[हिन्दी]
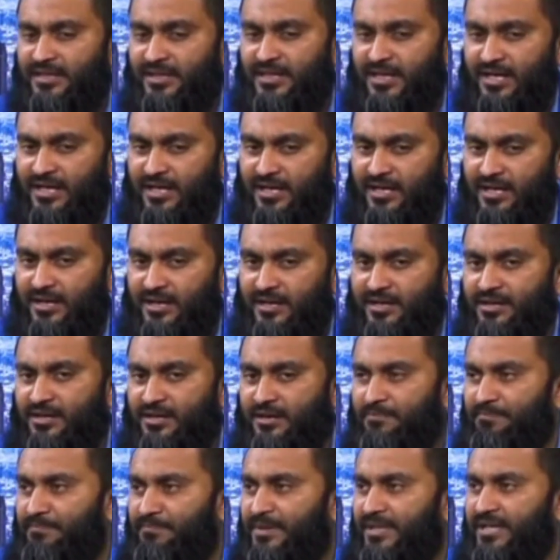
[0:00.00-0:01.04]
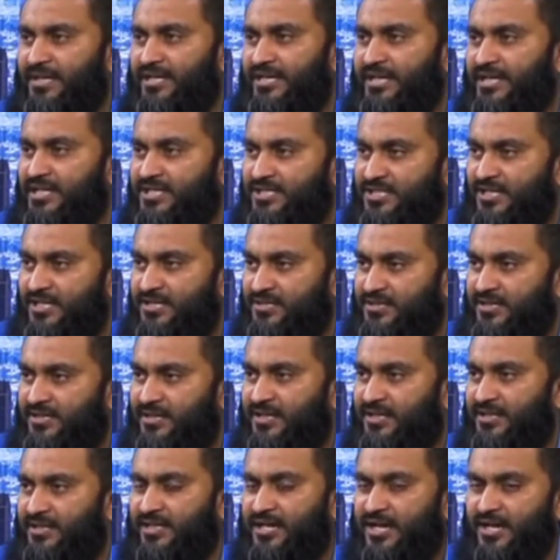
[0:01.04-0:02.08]
या कंपनी की हैसियत
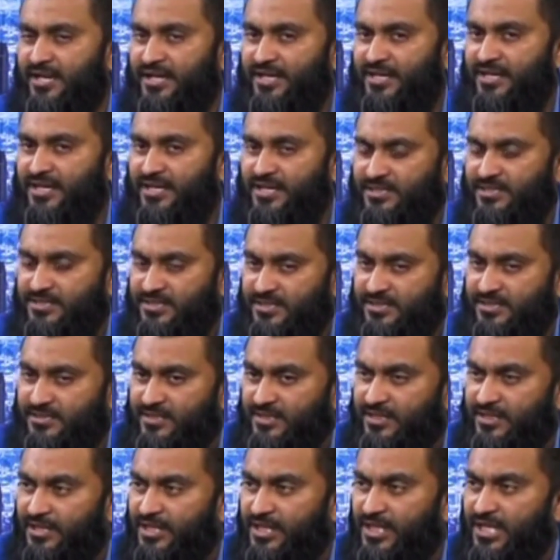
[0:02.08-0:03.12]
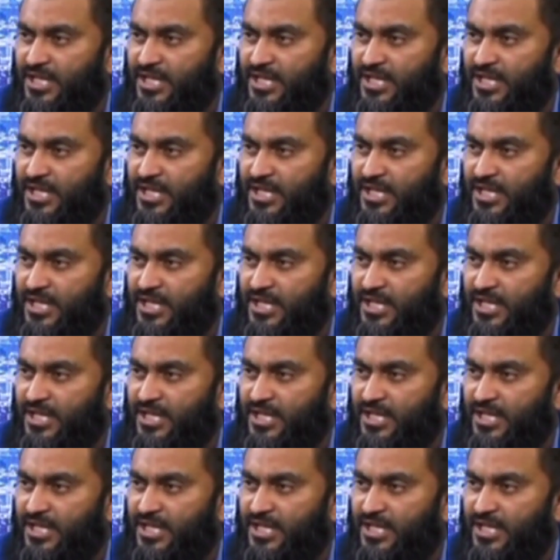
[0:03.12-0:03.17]
से इदारे के हैसियत से